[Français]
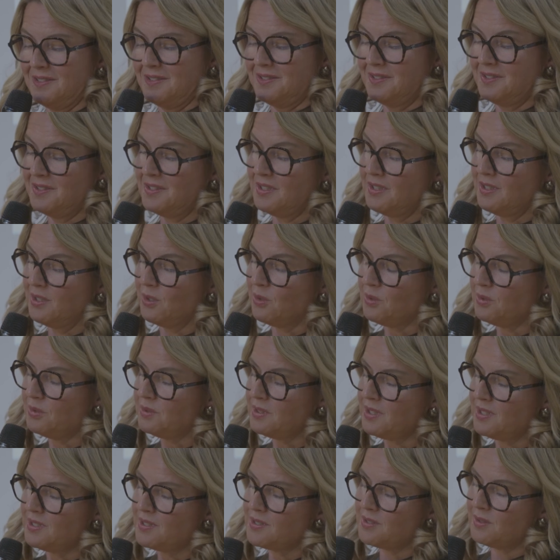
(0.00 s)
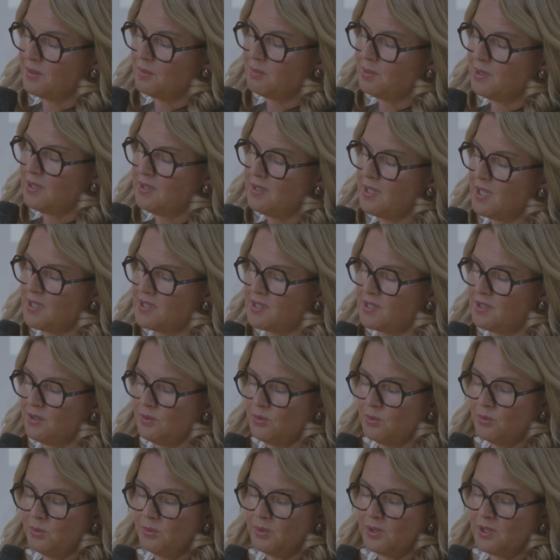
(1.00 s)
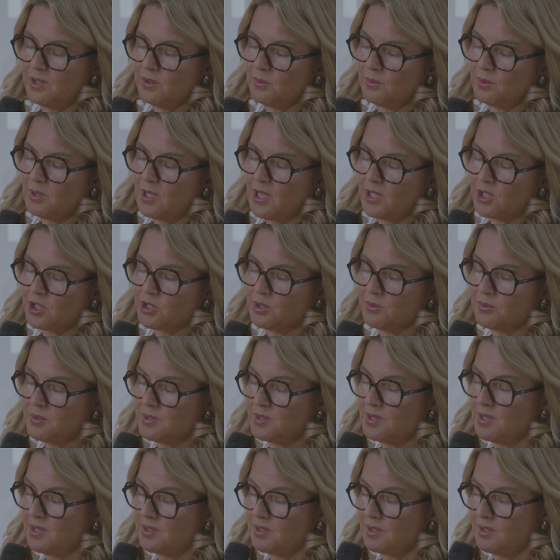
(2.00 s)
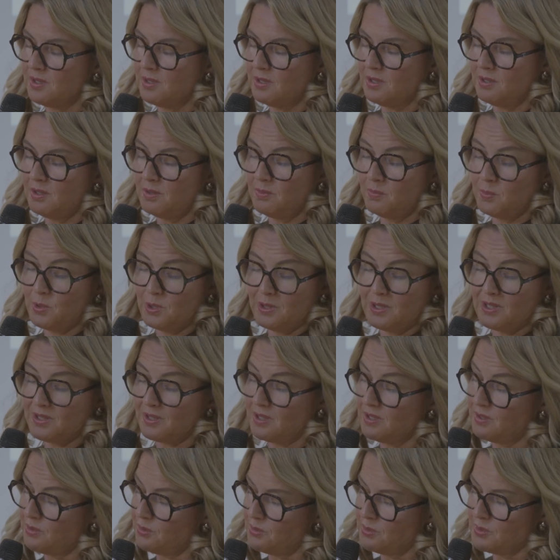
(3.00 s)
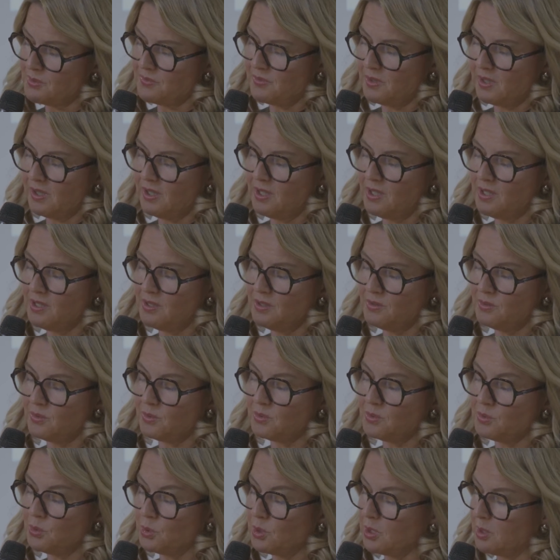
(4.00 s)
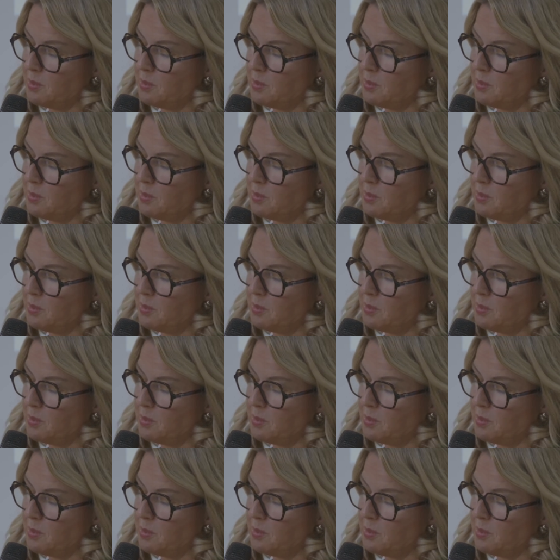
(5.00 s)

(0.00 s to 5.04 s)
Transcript: des grands exemples nationaux qui ont la chance d'être peut-être transférés dans d'autres